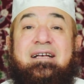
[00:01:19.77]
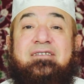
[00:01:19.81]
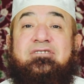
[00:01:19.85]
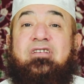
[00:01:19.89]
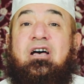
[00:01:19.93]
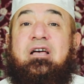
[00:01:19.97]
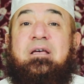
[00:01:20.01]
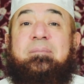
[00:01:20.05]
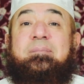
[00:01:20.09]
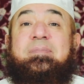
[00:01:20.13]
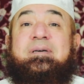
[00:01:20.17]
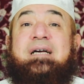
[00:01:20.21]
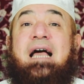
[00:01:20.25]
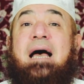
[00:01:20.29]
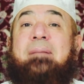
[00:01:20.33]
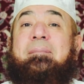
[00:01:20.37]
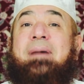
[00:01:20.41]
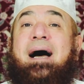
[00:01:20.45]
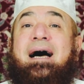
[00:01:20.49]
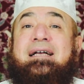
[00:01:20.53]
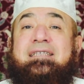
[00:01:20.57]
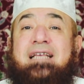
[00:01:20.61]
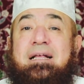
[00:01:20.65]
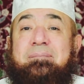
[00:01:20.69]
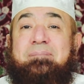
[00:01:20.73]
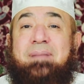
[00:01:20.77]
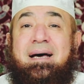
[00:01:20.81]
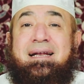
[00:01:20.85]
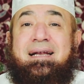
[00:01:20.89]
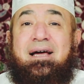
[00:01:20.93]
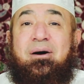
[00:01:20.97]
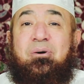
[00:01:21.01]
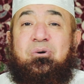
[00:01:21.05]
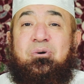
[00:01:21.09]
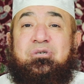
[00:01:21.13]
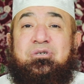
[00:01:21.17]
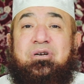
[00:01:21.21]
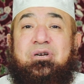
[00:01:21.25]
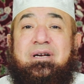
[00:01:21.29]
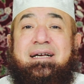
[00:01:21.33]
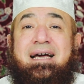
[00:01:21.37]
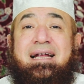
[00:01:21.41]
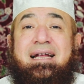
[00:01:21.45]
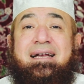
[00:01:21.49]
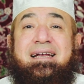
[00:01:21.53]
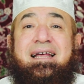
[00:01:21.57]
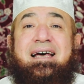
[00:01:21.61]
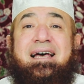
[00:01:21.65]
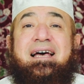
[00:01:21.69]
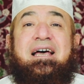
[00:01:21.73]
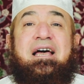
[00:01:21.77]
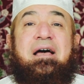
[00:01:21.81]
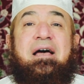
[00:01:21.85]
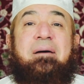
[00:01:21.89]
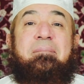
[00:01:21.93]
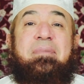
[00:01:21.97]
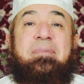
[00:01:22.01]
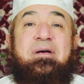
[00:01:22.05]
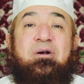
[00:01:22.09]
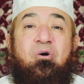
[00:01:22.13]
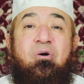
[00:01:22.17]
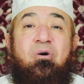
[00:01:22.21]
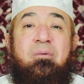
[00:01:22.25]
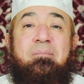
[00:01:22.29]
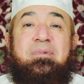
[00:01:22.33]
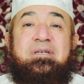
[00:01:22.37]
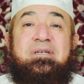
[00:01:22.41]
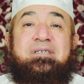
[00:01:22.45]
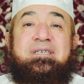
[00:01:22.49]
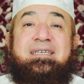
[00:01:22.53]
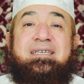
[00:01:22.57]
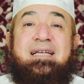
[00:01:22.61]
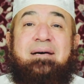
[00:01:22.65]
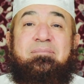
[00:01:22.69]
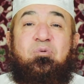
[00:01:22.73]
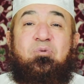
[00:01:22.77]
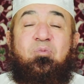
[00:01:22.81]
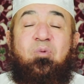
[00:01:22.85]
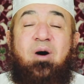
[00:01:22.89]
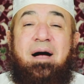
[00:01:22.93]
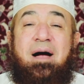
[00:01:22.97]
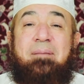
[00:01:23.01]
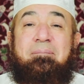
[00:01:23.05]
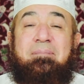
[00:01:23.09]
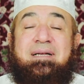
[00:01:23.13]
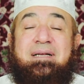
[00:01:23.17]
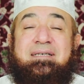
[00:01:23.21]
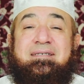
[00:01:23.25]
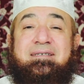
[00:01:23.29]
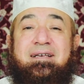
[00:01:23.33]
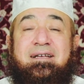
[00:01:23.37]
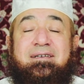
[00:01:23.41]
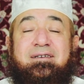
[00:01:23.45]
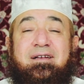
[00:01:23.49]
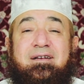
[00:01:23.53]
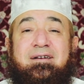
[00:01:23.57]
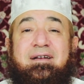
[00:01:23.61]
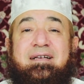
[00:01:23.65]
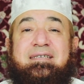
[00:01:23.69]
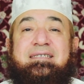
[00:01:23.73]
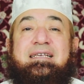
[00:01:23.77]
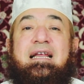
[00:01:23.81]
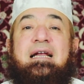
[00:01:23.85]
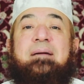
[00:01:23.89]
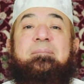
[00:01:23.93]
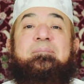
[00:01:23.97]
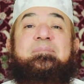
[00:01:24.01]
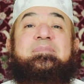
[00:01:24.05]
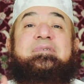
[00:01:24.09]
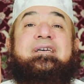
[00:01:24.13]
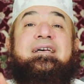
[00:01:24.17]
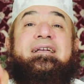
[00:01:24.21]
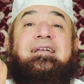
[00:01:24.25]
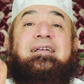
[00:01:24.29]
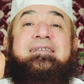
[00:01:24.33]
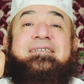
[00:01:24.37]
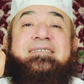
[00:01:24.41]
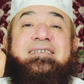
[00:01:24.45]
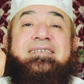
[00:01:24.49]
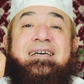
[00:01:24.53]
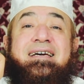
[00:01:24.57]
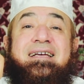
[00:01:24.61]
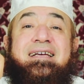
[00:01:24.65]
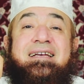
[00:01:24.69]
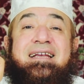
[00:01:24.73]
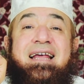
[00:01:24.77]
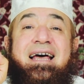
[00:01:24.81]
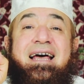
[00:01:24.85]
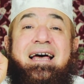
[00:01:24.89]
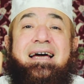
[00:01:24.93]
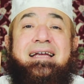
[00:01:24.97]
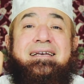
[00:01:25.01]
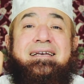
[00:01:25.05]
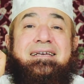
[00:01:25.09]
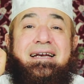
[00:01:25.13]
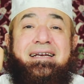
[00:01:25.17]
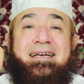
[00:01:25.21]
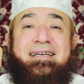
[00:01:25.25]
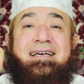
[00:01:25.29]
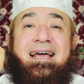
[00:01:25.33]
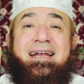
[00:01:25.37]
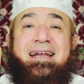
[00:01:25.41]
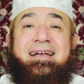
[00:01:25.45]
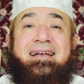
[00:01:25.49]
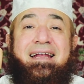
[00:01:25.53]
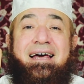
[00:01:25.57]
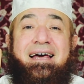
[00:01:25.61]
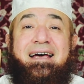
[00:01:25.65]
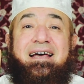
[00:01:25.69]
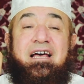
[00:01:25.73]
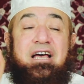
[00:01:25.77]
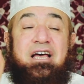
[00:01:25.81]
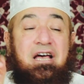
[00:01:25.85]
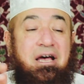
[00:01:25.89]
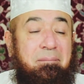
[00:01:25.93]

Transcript: طيب كم عدد بقى اللي هيخش الجنة من أمة النبي محمد صلى الله عليه وسلم تلتين أهل الجنة